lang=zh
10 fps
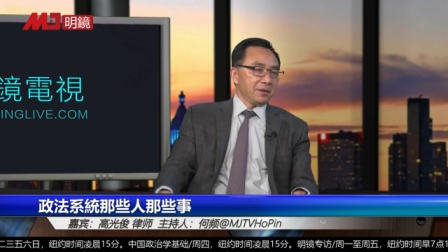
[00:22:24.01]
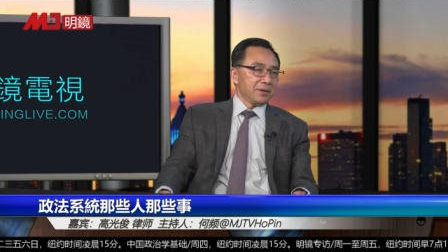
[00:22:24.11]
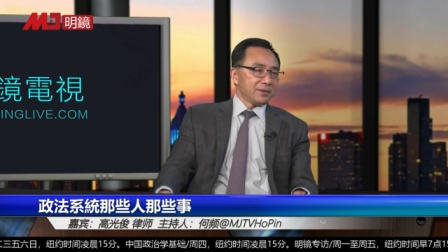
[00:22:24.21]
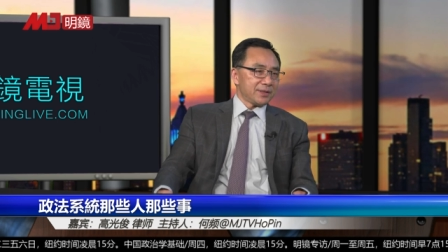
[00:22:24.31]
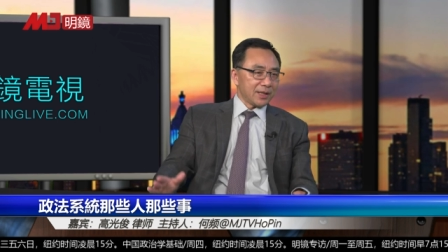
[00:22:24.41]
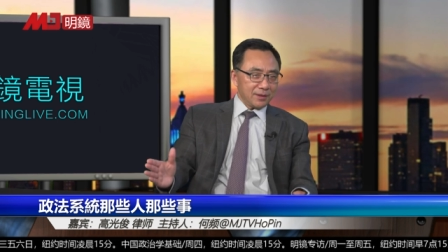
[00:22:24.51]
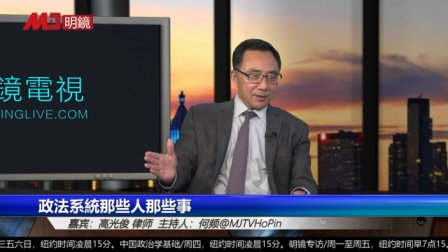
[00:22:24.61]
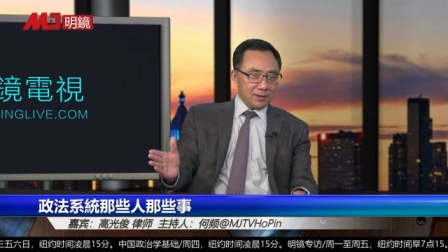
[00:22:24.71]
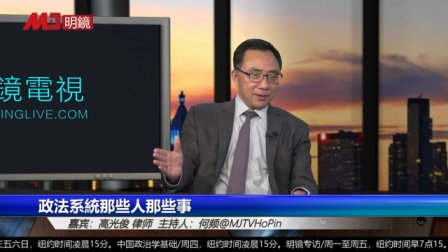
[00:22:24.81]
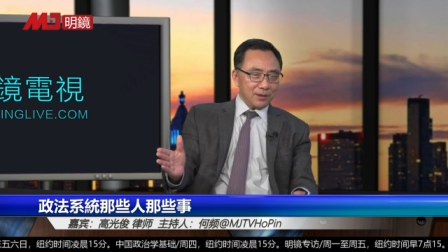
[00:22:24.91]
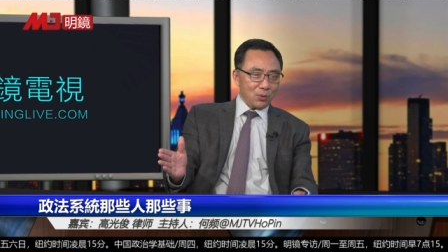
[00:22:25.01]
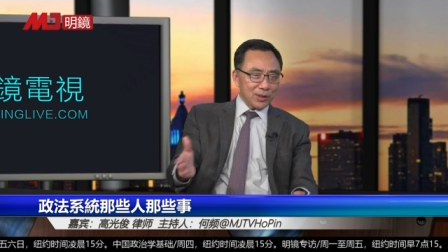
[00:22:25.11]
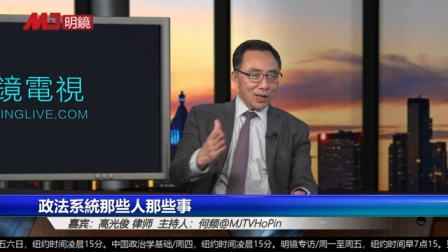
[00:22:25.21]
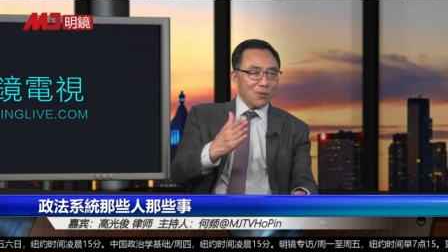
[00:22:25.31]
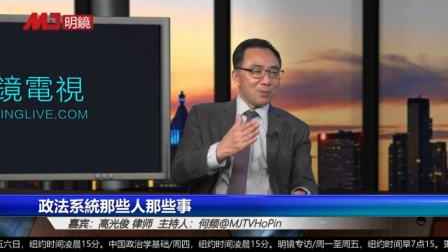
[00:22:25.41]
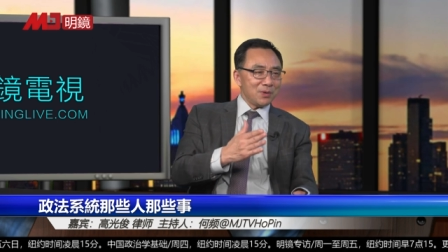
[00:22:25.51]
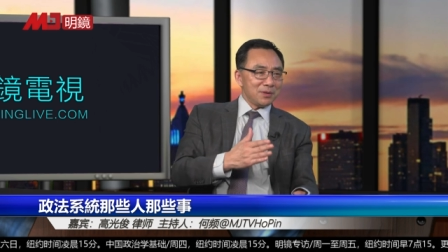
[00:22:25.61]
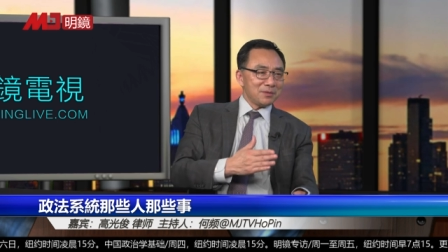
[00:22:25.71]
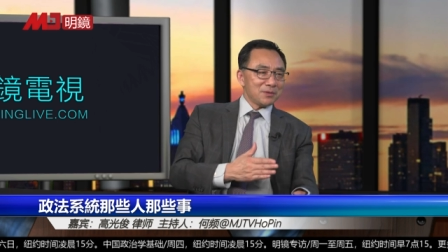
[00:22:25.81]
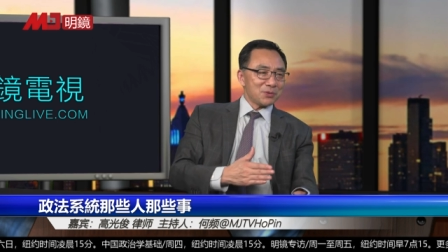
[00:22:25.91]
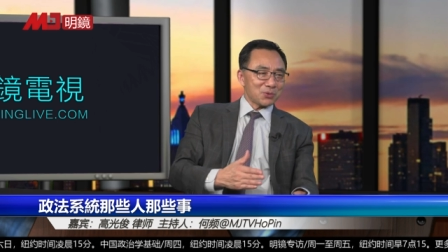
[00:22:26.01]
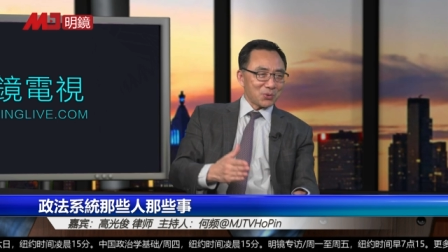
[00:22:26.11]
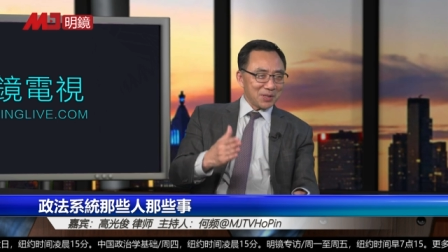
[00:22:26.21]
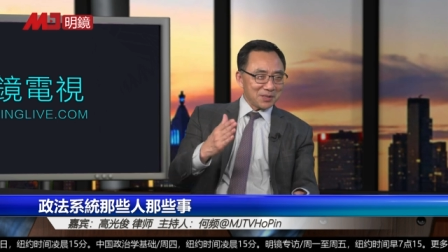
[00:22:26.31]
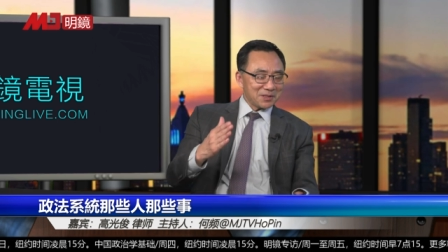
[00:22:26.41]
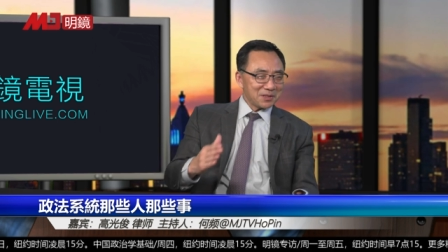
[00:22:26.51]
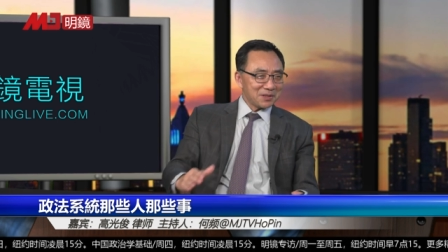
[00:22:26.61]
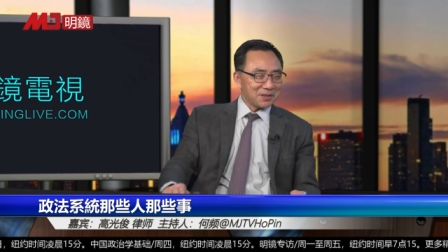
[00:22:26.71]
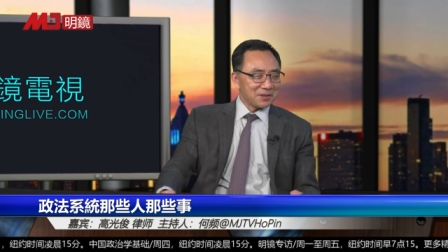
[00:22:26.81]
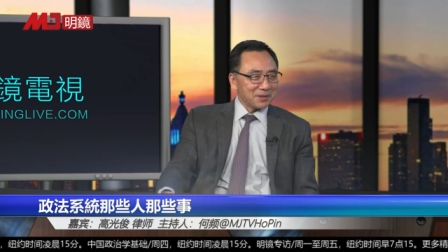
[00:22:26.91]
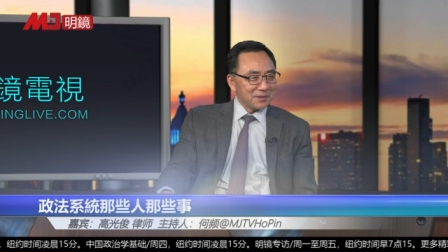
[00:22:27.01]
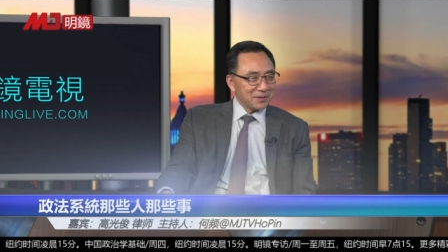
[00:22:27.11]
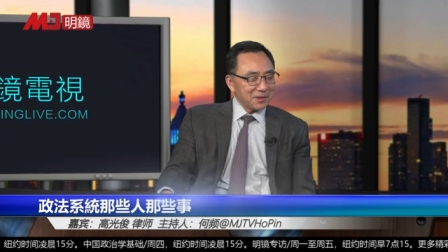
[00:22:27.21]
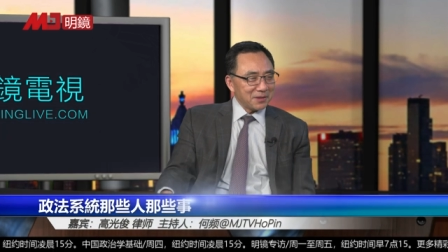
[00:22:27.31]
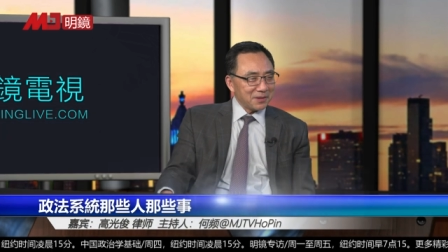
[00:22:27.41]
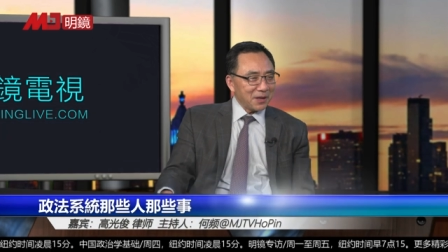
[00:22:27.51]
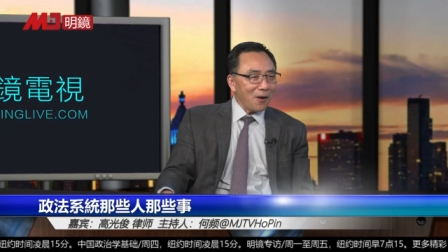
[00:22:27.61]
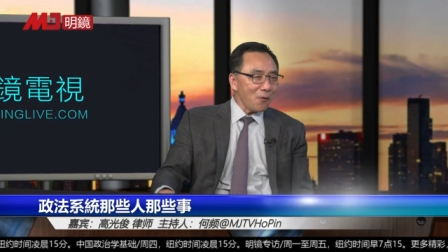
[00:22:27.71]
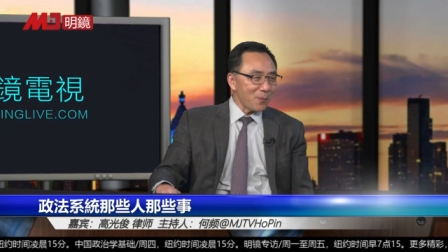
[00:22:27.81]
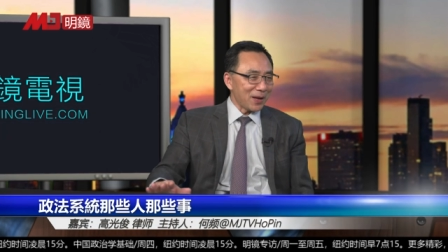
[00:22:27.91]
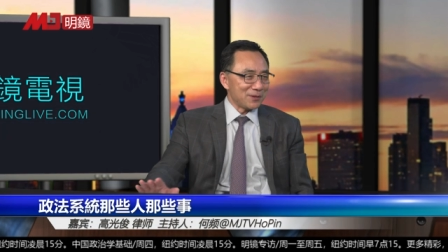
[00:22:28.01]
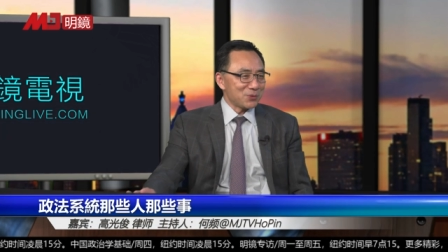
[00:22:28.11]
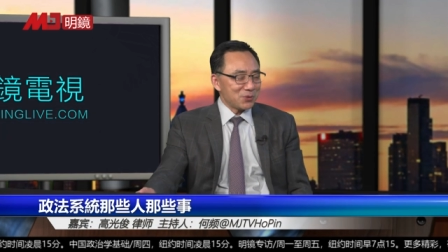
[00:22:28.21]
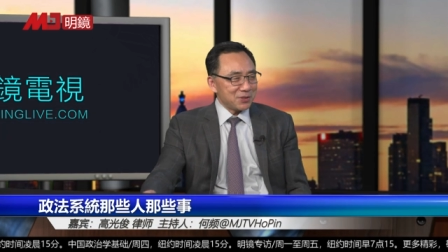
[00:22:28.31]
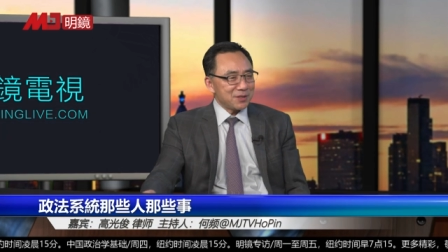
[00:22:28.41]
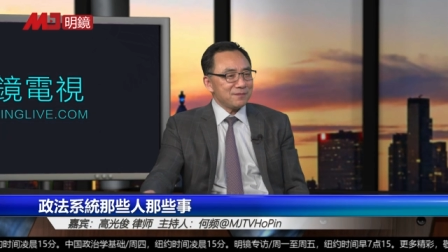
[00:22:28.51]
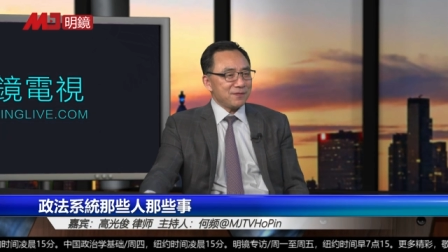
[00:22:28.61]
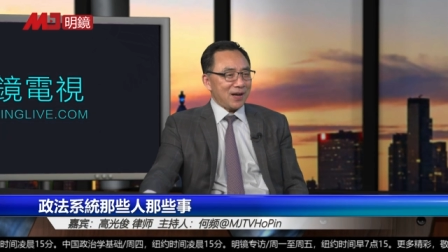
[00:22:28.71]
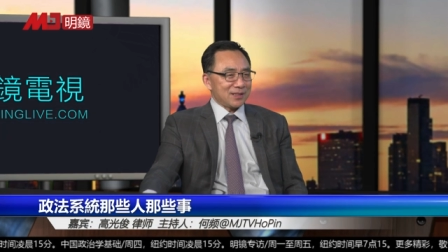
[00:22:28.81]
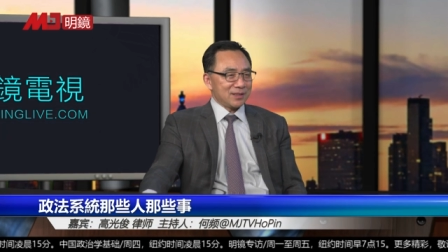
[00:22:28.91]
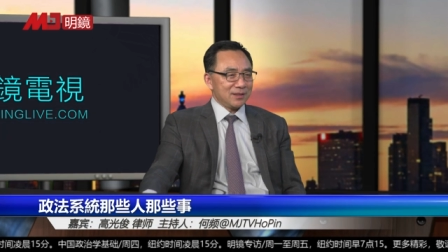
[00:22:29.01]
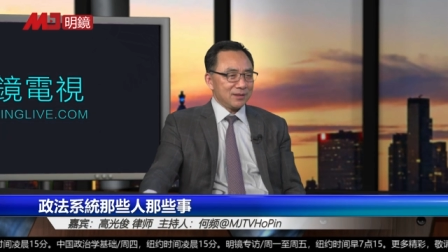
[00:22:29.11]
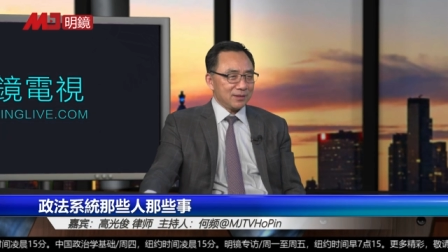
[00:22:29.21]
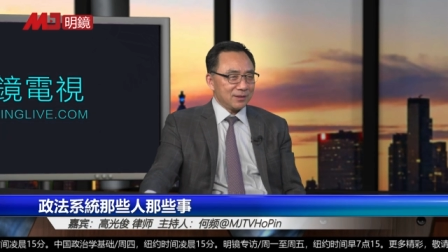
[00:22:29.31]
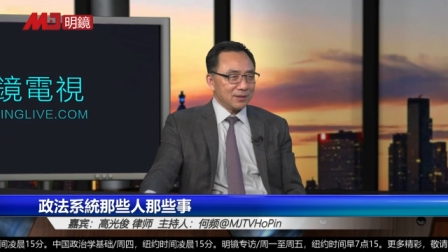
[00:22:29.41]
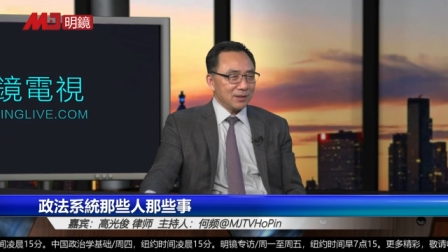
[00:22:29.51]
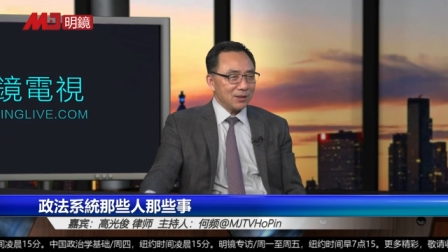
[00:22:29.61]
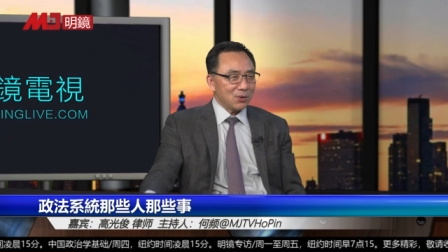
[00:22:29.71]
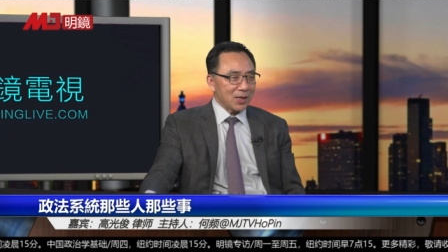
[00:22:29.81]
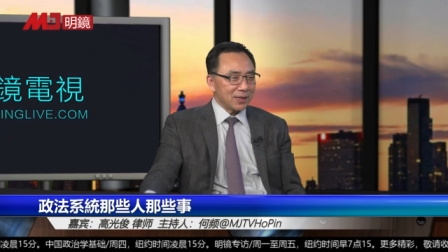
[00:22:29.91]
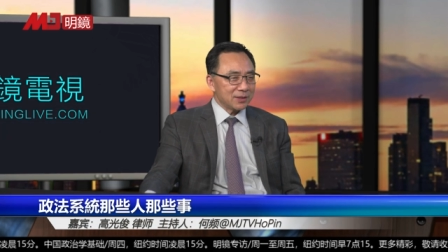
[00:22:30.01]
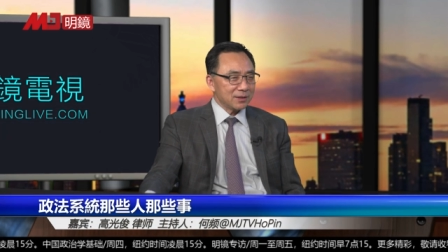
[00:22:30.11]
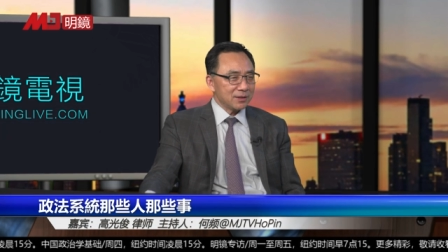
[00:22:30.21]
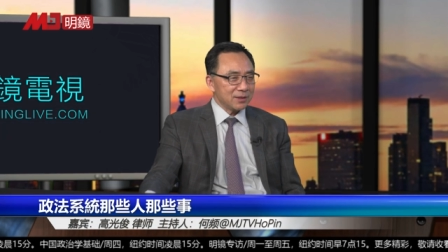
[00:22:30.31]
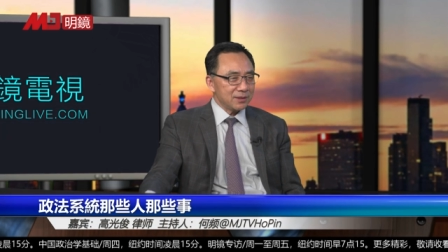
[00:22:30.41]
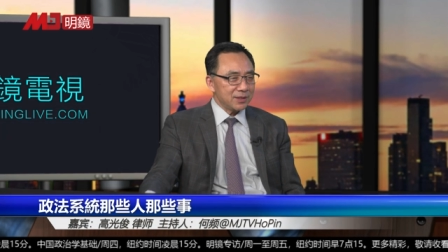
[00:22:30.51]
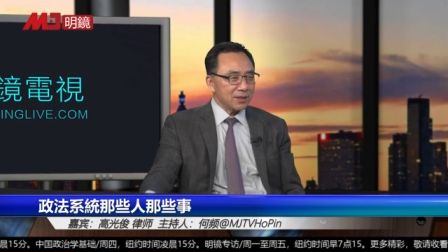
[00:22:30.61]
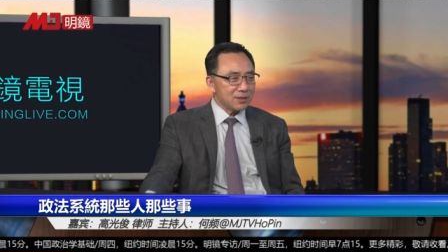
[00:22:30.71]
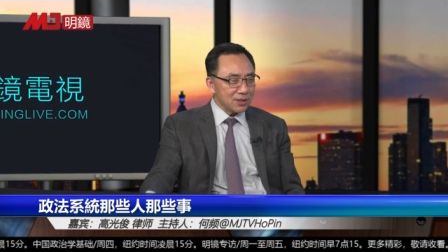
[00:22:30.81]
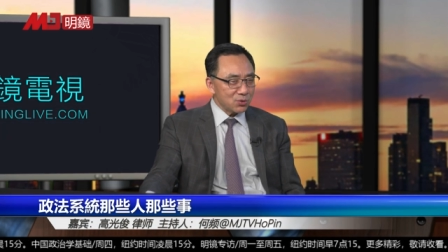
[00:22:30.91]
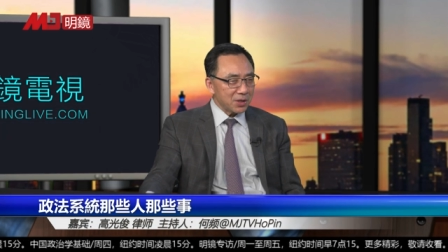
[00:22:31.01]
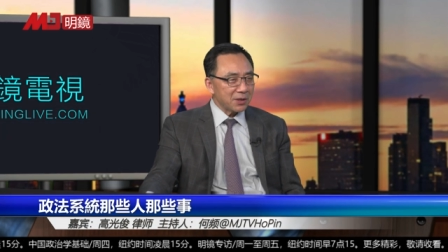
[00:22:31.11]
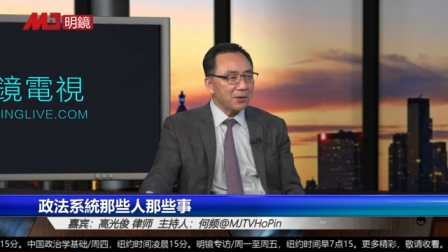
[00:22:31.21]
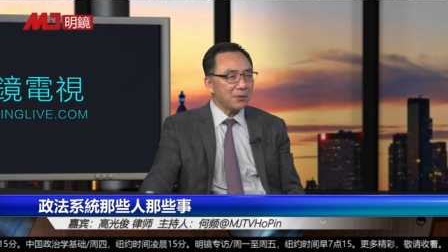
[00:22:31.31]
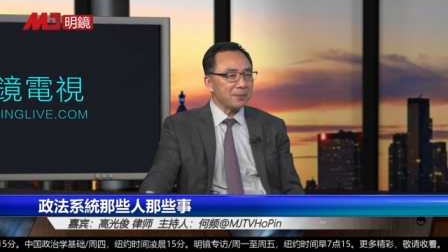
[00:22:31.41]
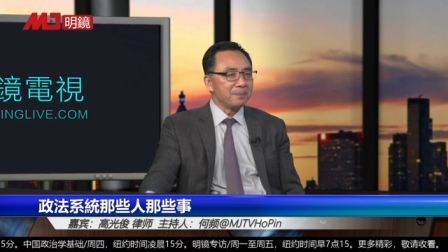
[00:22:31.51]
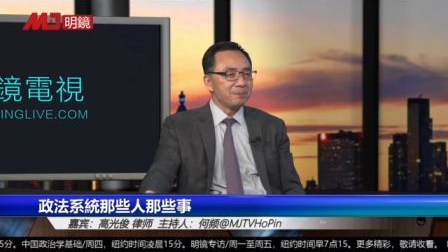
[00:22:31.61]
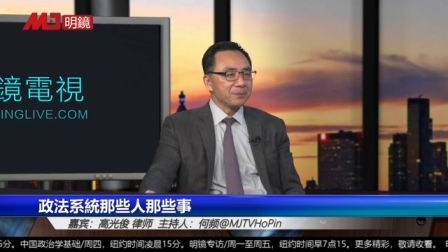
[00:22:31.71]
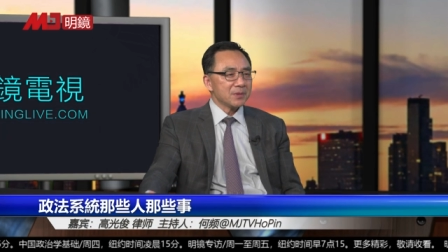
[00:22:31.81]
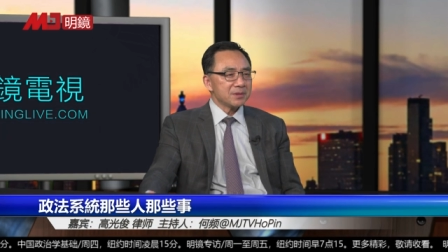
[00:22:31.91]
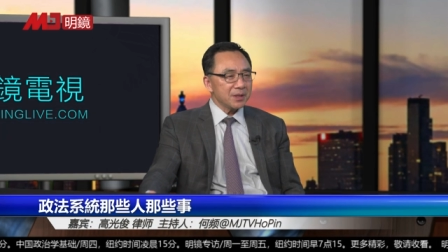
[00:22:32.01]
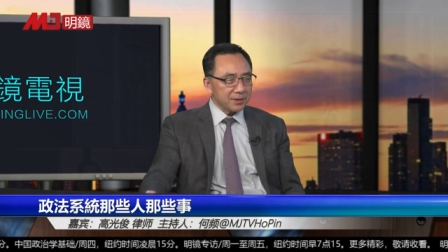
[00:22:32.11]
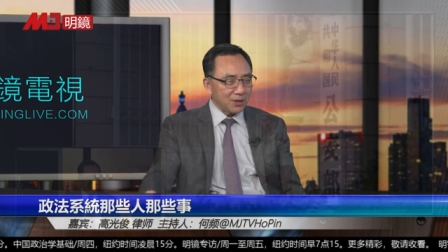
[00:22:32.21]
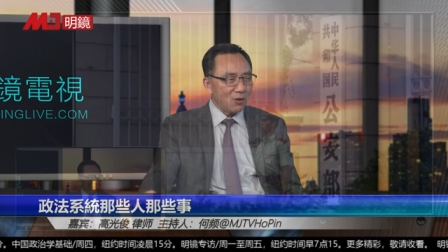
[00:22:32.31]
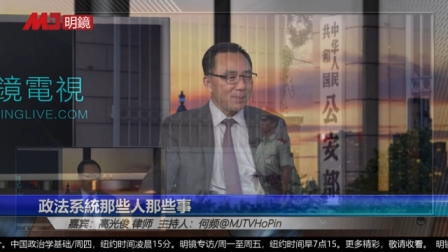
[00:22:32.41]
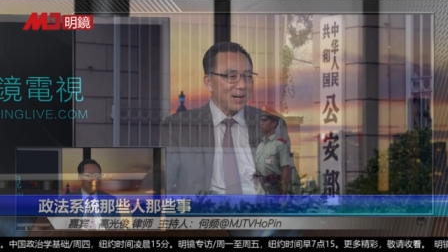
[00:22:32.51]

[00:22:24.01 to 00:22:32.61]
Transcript: 这个回到我们所谓的这个。后面就是政法这个后来这个建立政权以后，这个刀把